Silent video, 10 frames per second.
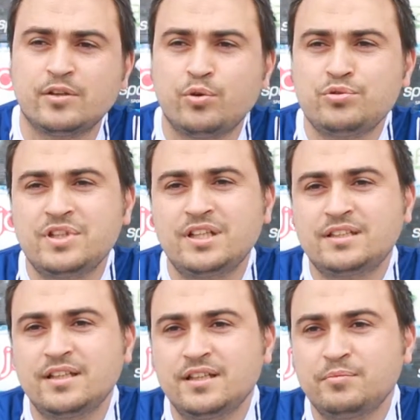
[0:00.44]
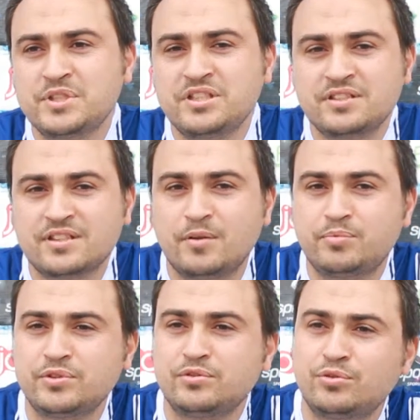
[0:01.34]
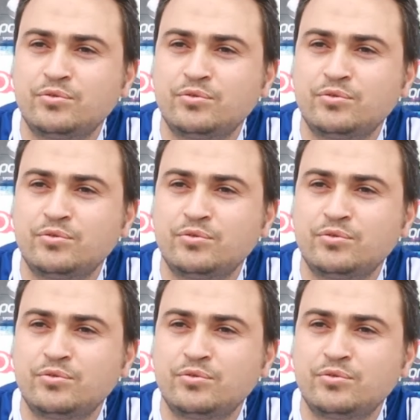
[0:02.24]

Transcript: Öncelikle biziniz kapı